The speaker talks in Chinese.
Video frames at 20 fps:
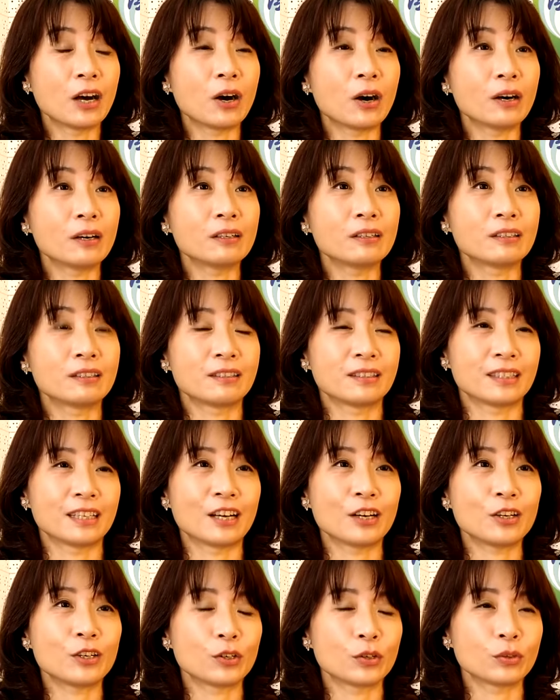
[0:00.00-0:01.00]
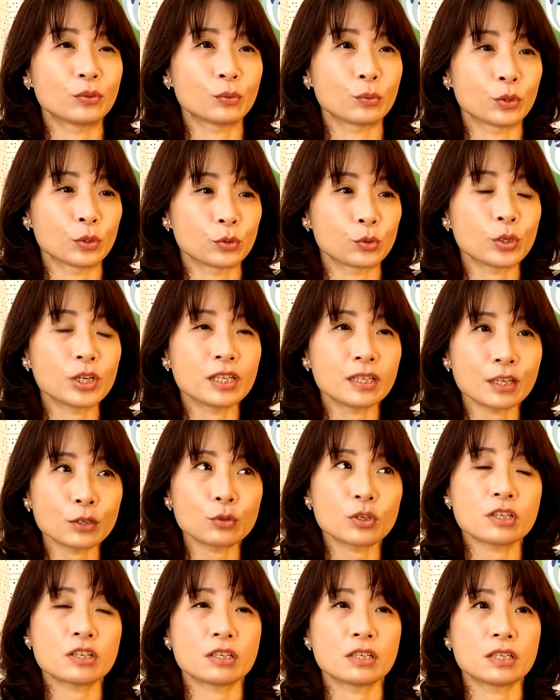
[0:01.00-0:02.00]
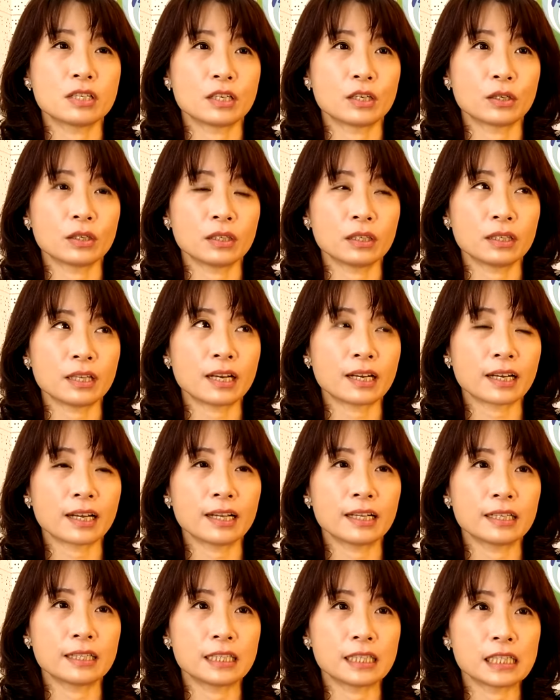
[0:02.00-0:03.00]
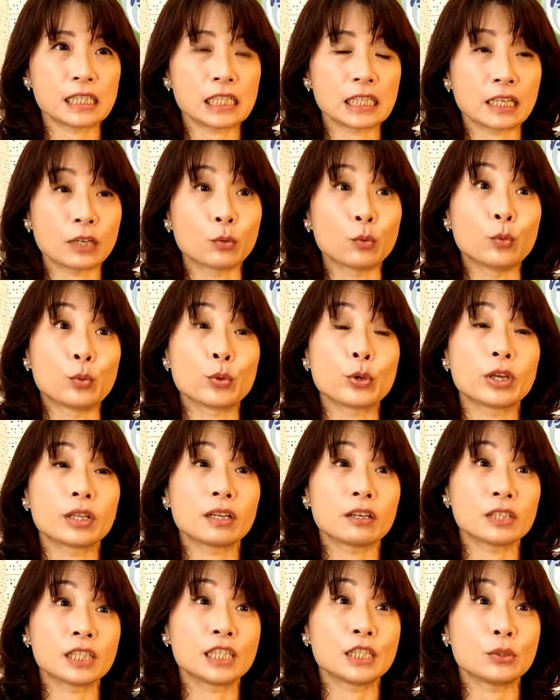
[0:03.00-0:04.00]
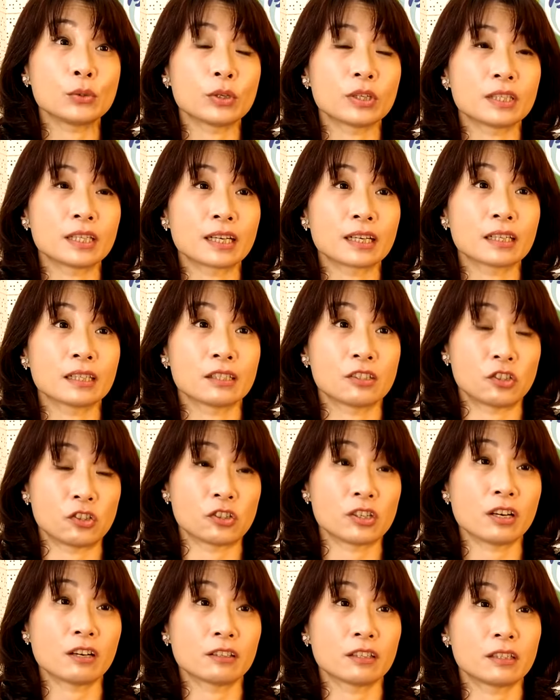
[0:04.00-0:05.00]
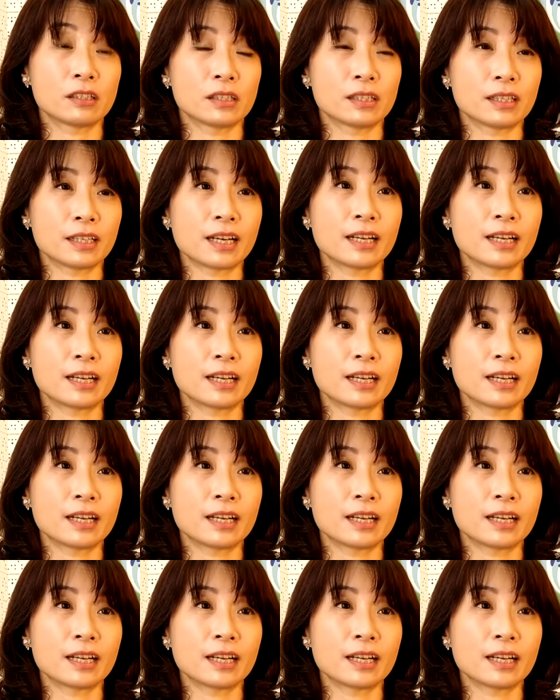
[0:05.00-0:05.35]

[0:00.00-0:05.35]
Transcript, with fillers: 好，然后我所以那段时间大概接近五月到七月这个职考的时间，